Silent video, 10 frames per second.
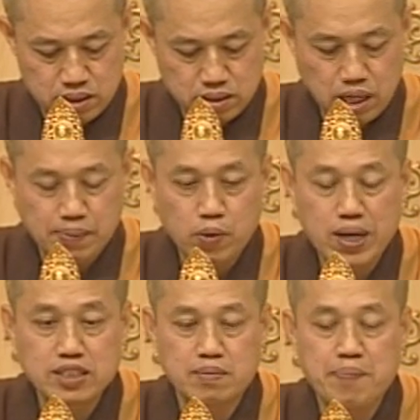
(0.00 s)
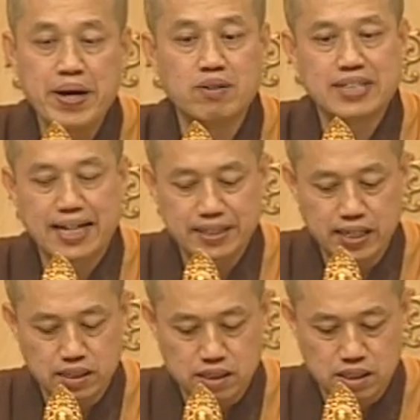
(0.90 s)
那么为什么没有禅
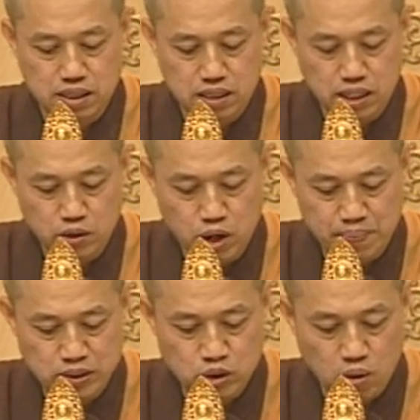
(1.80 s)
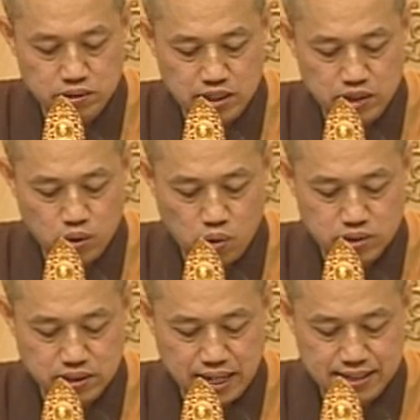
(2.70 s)
定？因为我们众生都
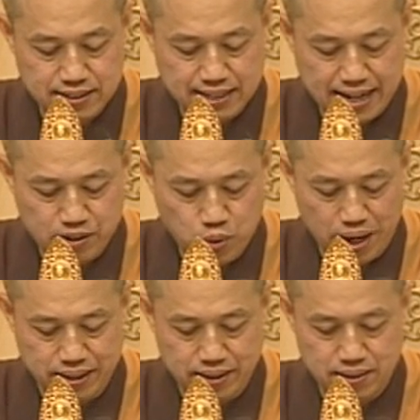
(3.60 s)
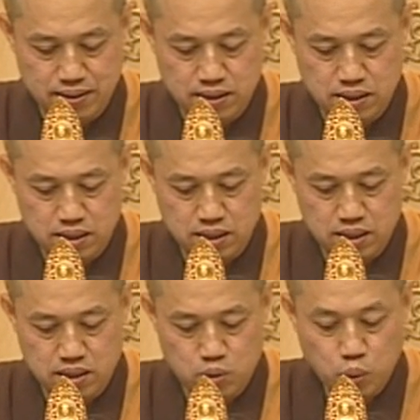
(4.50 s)
是在散乱
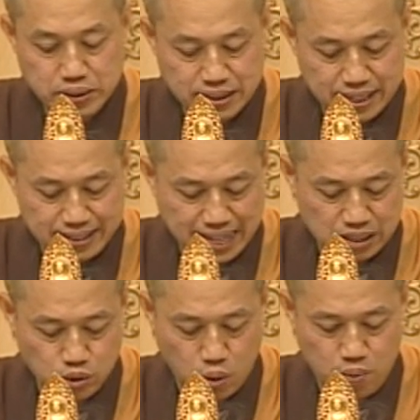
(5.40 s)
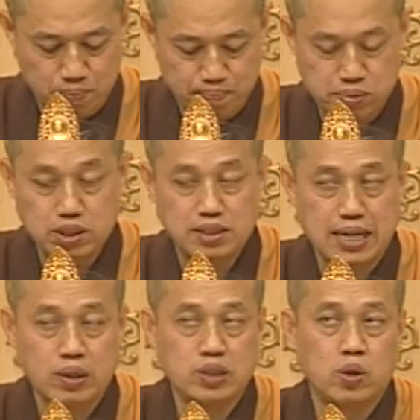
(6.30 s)
昏沉当中，不是
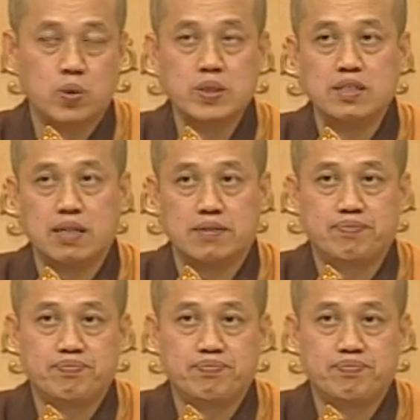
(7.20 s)
散乱就昏沉。